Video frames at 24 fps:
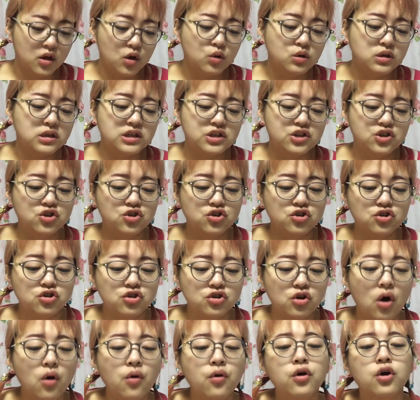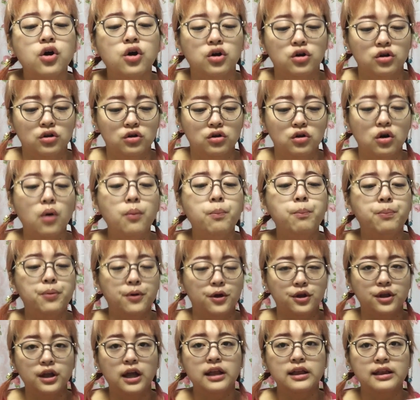?4 時15分、6
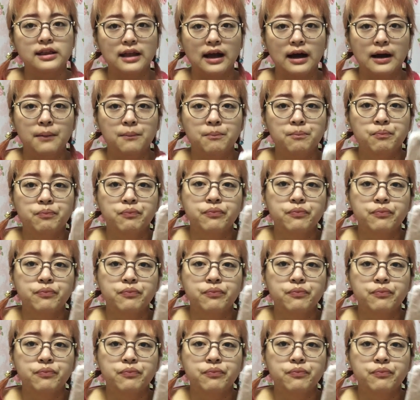分なった。